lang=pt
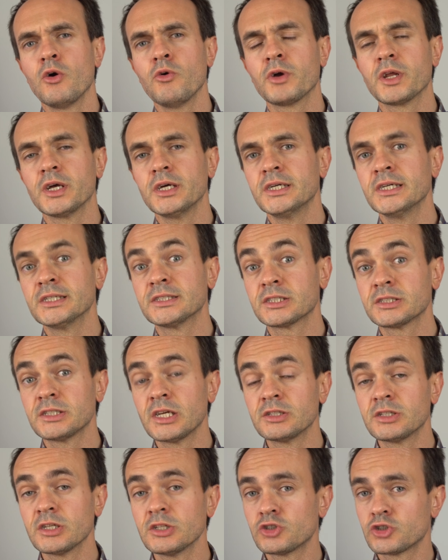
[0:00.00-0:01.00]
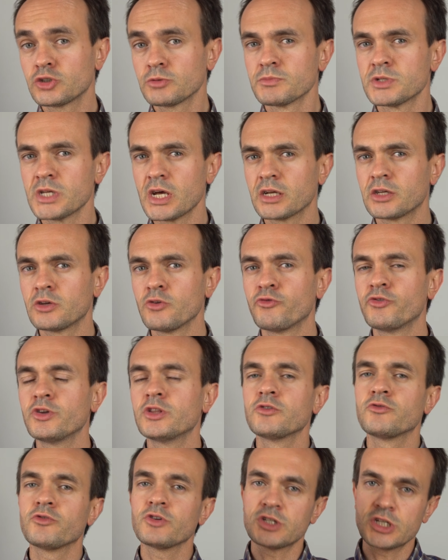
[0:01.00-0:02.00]
Ora, entretanto, antes de começar aqui o
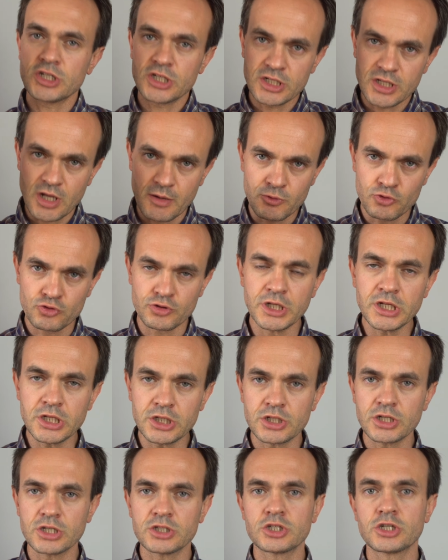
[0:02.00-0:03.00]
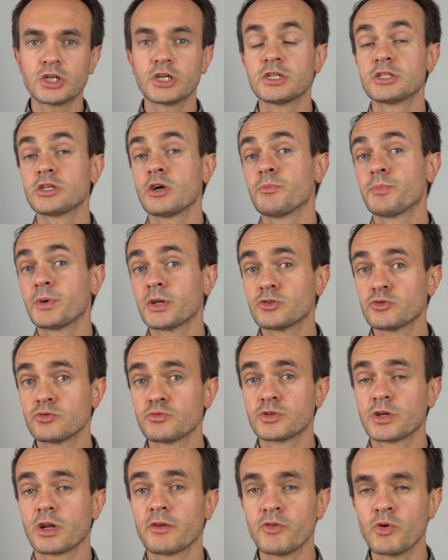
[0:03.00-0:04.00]
vídeo, vocês já sabem os links na descrição para
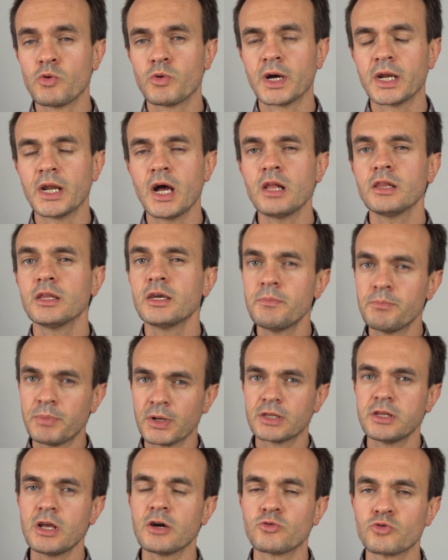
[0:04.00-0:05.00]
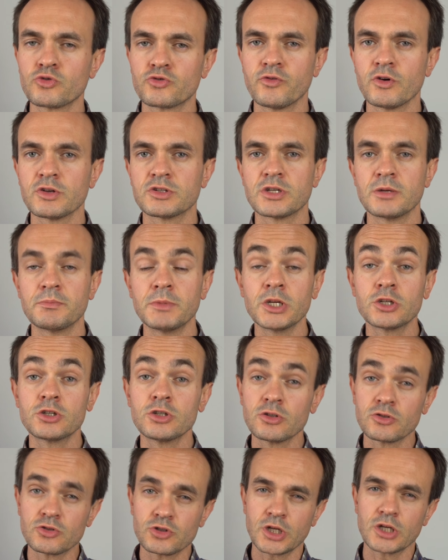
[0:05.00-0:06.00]
subscrever o canal e partilhar com os vossos amigos
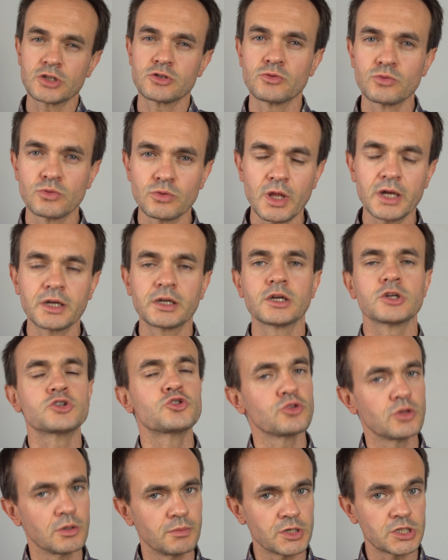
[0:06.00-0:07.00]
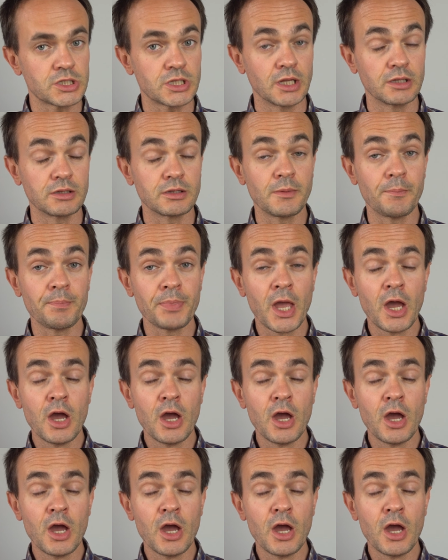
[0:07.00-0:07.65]
e não se esqueçam do like que ajuda bastante.